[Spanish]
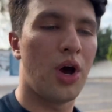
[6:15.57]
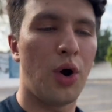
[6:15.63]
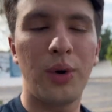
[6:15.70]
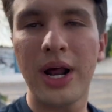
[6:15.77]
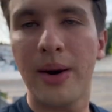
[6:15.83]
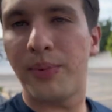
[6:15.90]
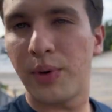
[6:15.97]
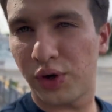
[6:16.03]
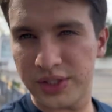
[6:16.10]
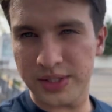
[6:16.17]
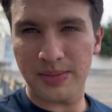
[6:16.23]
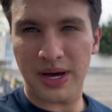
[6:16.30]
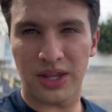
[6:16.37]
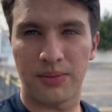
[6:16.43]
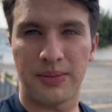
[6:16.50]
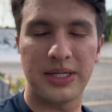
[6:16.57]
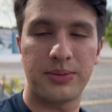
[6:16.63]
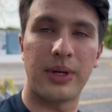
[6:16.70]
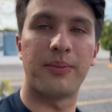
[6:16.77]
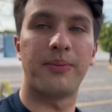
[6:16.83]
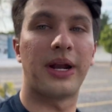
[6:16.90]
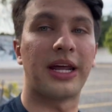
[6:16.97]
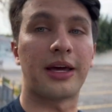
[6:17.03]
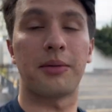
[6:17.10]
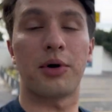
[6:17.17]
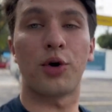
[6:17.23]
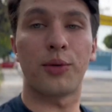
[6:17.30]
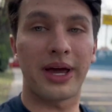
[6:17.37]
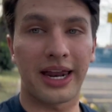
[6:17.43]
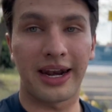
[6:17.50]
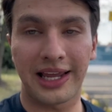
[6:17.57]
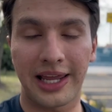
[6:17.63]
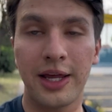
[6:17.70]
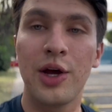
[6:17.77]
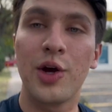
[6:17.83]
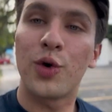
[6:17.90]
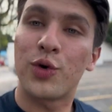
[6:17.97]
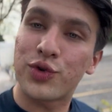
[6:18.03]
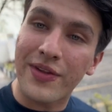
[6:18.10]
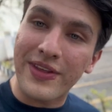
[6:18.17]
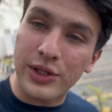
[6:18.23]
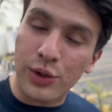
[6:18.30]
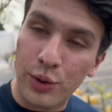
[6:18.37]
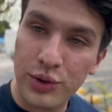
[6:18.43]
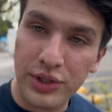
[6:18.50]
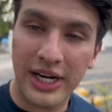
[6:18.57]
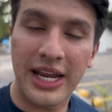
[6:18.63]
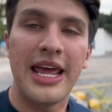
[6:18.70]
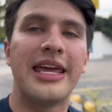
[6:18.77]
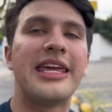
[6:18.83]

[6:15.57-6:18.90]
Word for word: un aproximado más bien, para que mejor vengan aquí, ustedes lo juzguen.